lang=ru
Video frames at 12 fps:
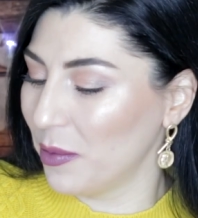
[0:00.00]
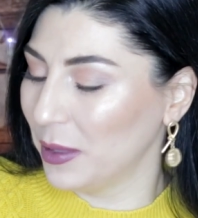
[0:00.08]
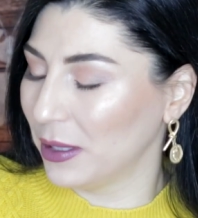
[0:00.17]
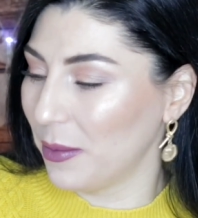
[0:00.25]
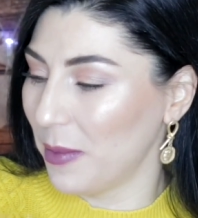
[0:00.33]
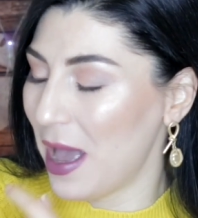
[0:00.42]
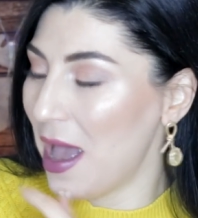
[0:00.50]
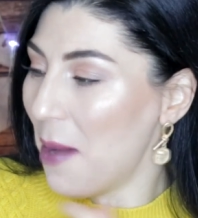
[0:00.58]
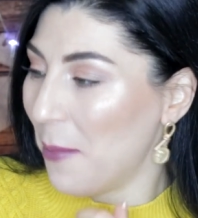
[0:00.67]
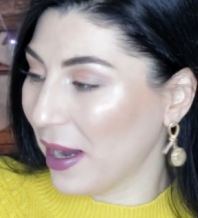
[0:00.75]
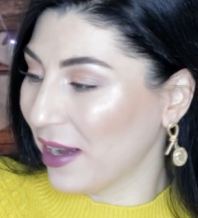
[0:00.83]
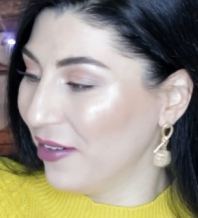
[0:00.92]
об этом
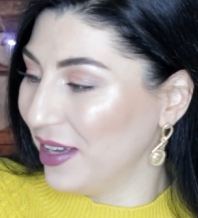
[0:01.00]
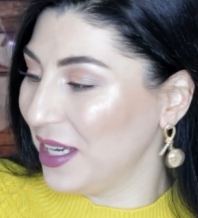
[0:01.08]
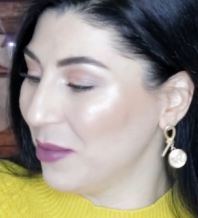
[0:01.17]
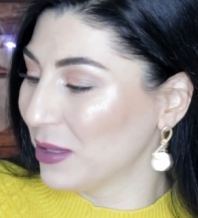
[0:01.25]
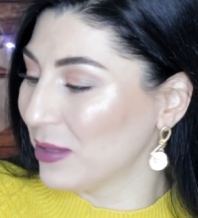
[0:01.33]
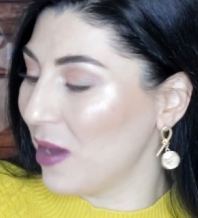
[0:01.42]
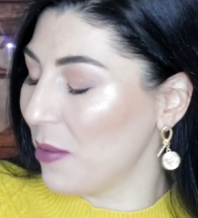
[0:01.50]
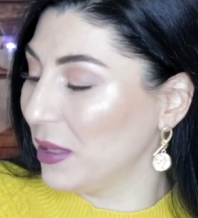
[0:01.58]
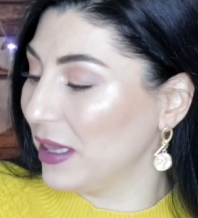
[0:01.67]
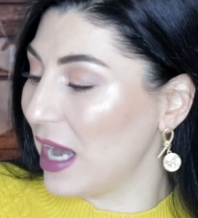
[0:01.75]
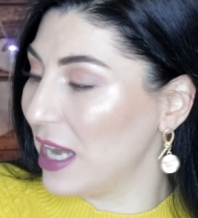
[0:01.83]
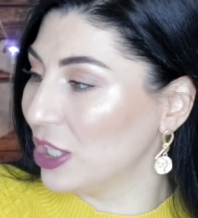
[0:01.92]
поговорим с вами
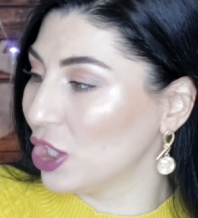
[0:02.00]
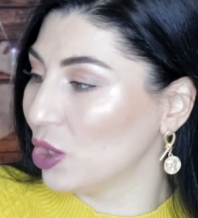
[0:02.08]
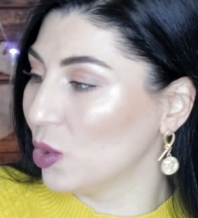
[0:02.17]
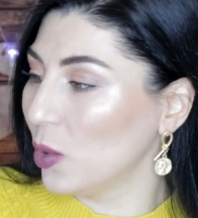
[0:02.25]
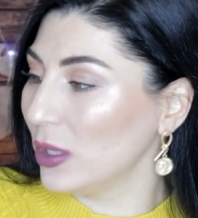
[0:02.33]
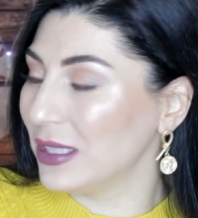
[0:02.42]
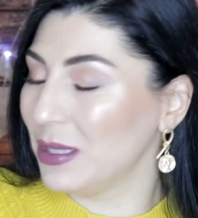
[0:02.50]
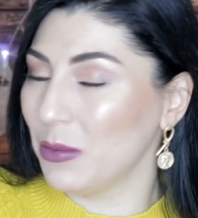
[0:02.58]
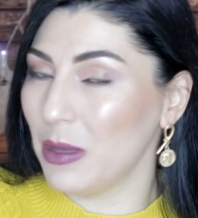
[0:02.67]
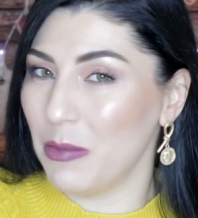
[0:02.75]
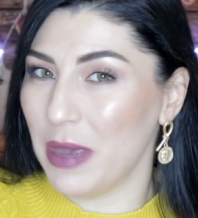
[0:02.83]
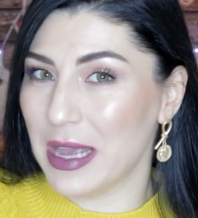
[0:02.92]
дальше, но тем
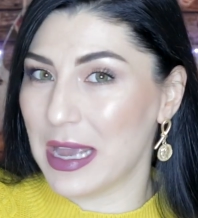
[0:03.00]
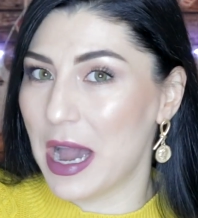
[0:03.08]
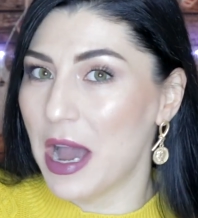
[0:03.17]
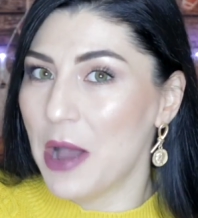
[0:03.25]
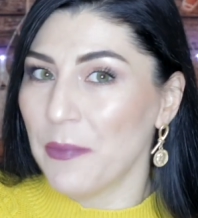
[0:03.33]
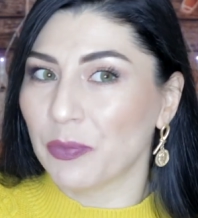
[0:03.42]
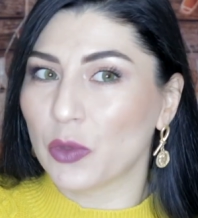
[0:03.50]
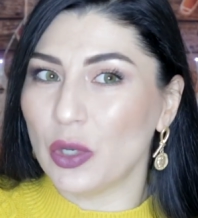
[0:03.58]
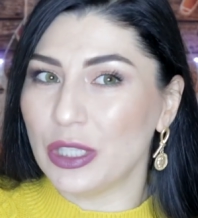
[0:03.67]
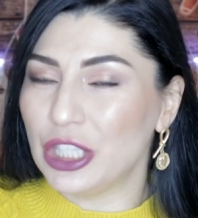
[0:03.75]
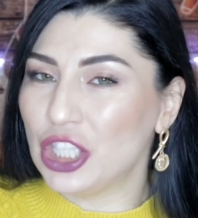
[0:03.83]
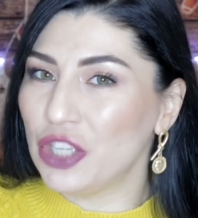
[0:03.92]
не менее, то
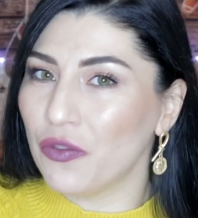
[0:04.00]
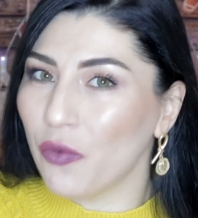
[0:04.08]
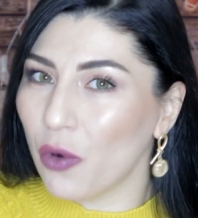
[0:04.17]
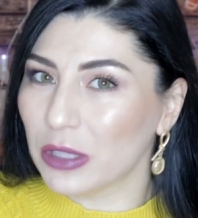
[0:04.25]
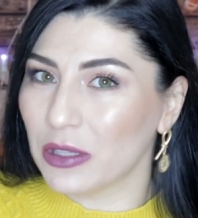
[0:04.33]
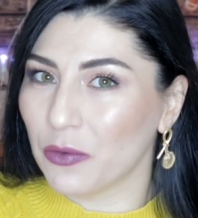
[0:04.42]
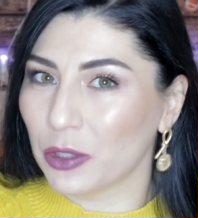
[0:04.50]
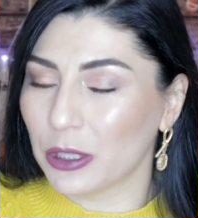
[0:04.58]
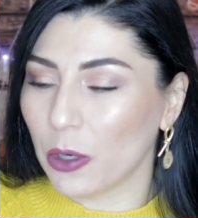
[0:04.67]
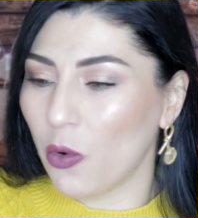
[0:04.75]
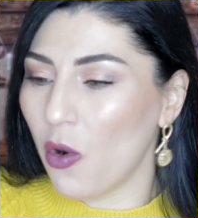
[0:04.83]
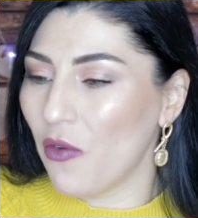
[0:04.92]
есть чего-то вот
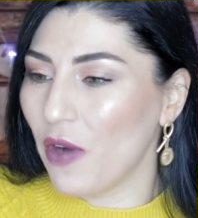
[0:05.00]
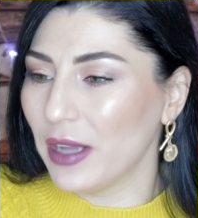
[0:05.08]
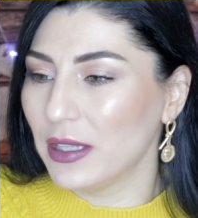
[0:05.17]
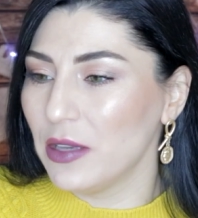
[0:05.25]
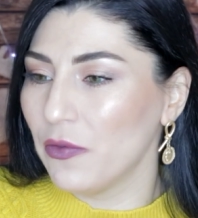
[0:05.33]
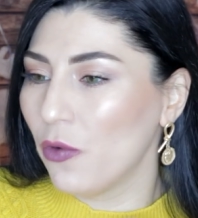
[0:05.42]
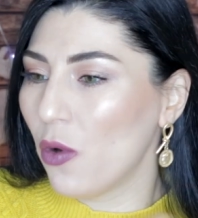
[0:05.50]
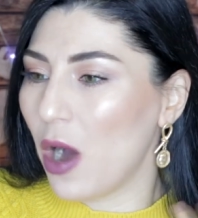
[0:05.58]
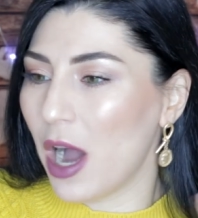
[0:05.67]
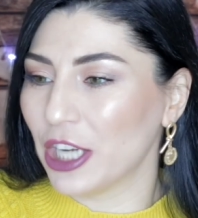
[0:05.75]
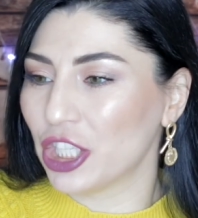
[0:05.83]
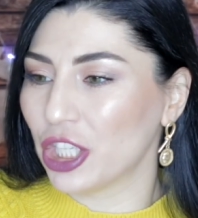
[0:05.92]
такого от
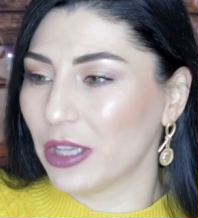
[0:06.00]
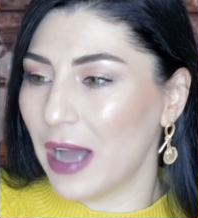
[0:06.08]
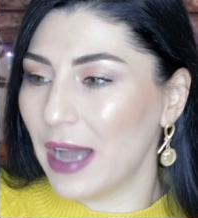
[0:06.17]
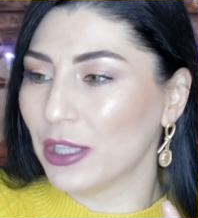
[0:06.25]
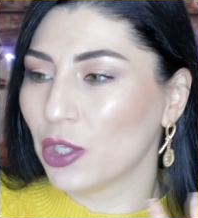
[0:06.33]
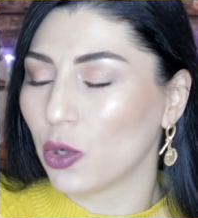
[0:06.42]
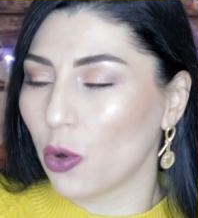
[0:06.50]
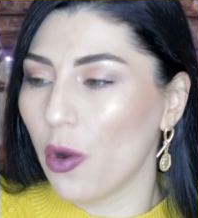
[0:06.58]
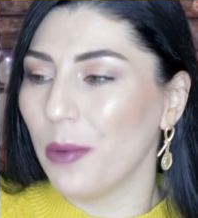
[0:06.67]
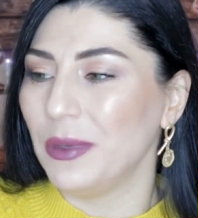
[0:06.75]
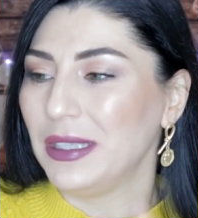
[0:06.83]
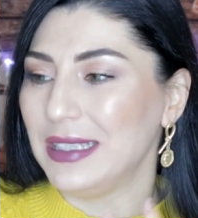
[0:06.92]
него ожидать,
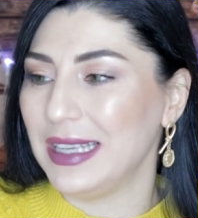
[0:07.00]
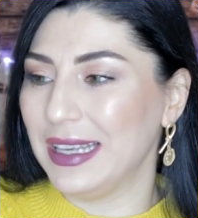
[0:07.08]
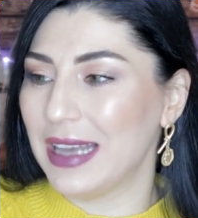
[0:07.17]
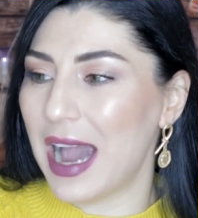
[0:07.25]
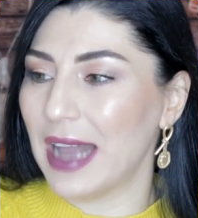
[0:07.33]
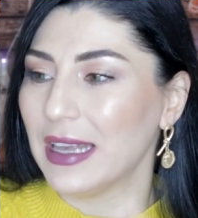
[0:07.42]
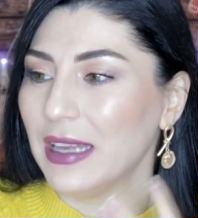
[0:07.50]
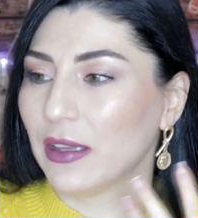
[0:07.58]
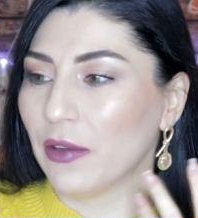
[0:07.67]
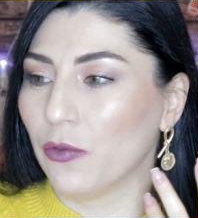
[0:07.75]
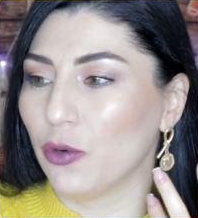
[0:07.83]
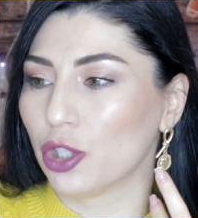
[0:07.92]
кроме сияния и
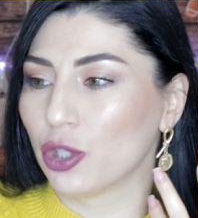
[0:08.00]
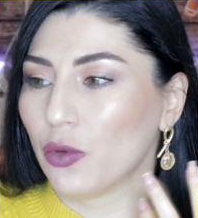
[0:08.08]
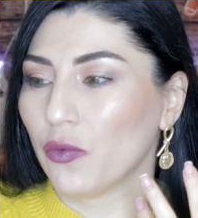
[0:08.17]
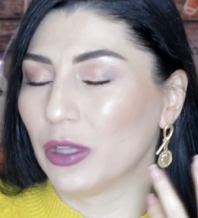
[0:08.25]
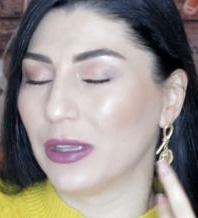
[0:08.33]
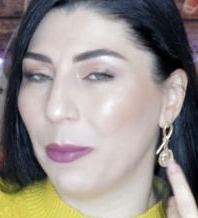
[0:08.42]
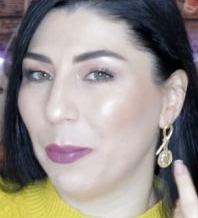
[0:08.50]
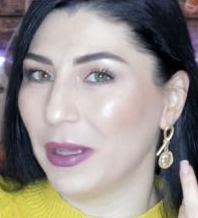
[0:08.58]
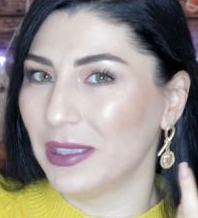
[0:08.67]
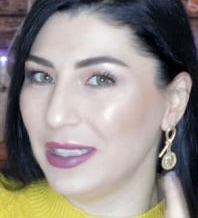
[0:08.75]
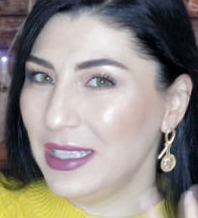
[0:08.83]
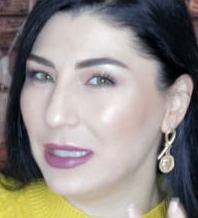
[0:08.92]
того, что вот
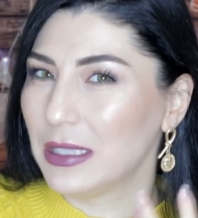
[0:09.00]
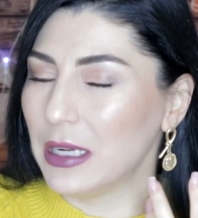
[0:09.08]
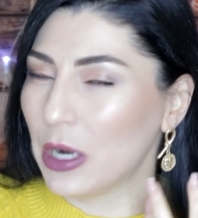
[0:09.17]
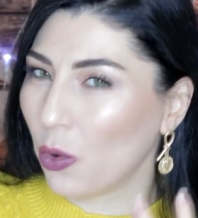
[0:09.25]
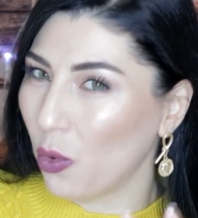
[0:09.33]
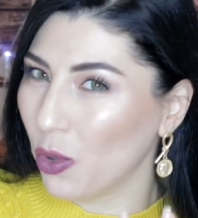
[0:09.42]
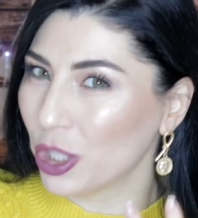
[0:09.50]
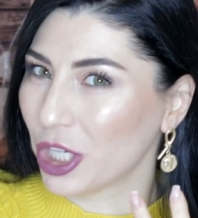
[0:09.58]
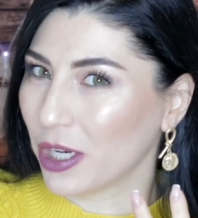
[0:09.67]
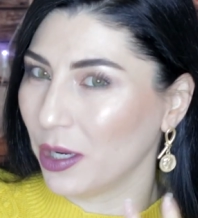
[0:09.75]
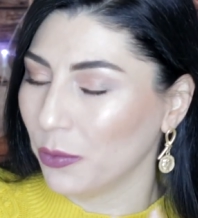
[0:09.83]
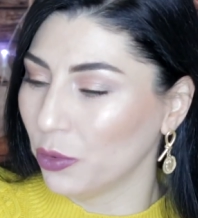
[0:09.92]
дополнительно кожа
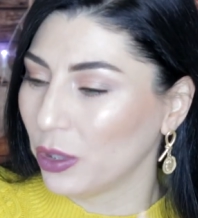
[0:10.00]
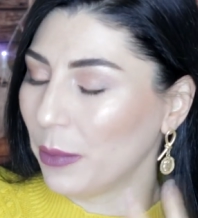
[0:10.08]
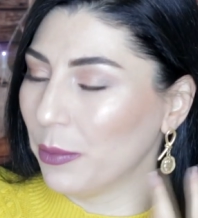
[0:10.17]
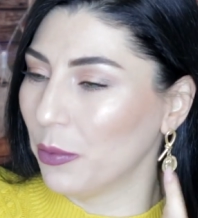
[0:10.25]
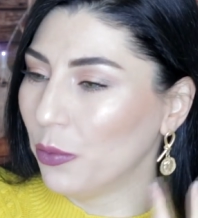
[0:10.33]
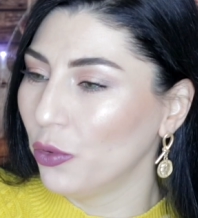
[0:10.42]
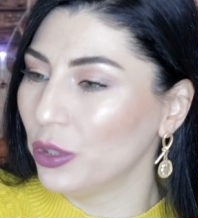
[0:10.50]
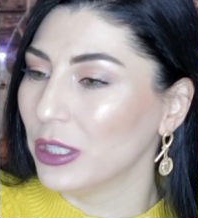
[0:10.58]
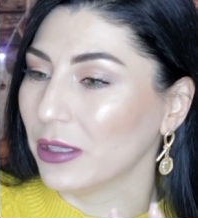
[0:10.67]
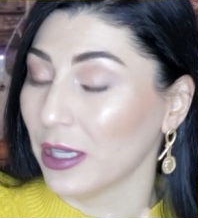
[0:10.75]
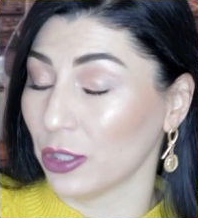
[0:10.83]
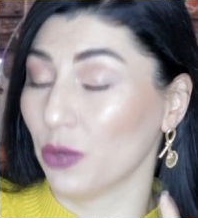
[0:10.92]
как будто бы
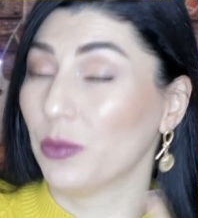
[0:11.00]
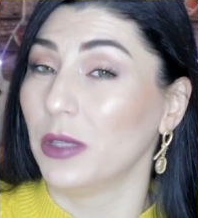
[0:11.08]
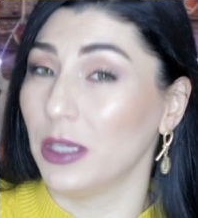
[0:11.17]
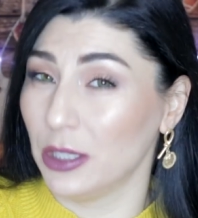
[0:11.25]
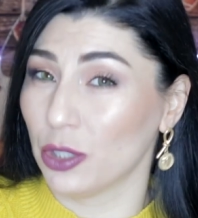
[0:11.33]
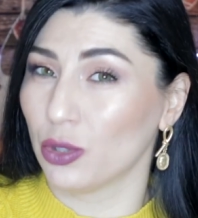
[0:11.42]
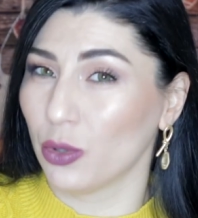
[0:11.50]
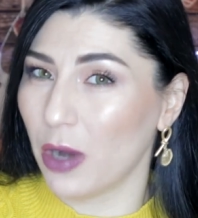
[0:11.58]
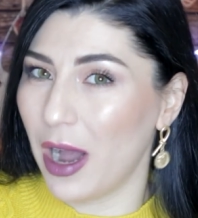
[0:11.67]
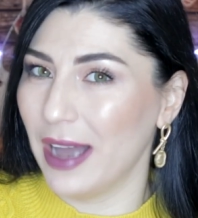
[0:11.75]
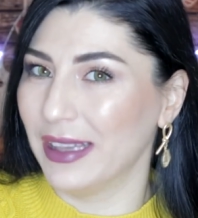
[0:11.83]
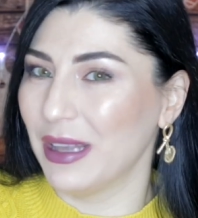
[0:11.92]
будет, особенно если
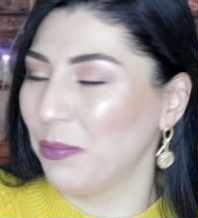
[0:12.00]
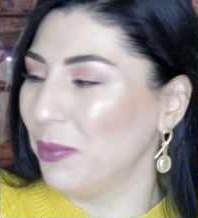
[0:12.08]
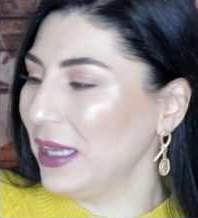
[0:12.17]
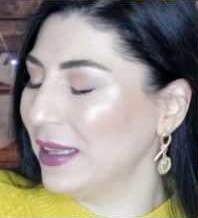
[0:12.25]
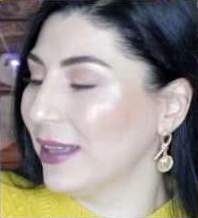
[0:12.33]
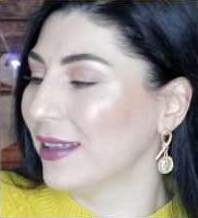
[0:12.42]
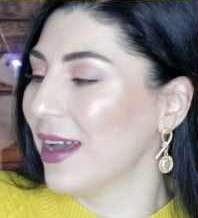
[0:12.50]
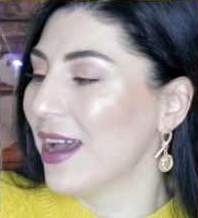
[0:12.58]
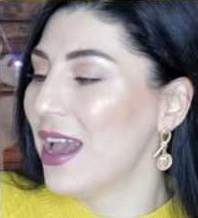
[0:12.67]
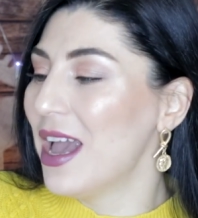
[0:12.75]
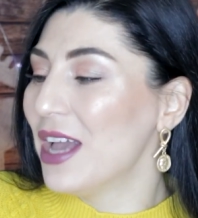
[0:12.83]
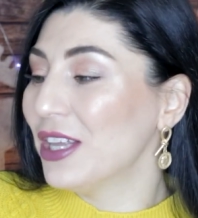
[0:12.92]
сухая, напитана,
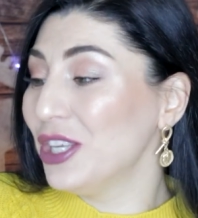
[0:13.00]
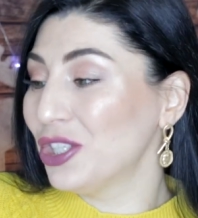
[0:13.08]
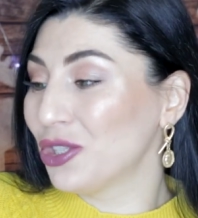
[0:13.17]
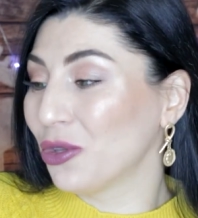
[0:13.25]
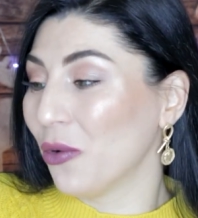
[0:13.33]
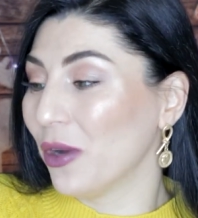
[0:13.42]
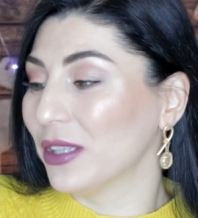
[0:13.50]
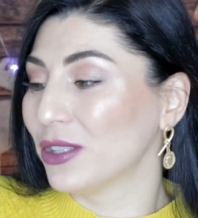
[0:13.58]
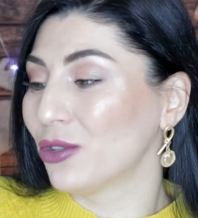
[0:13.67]
не стоит.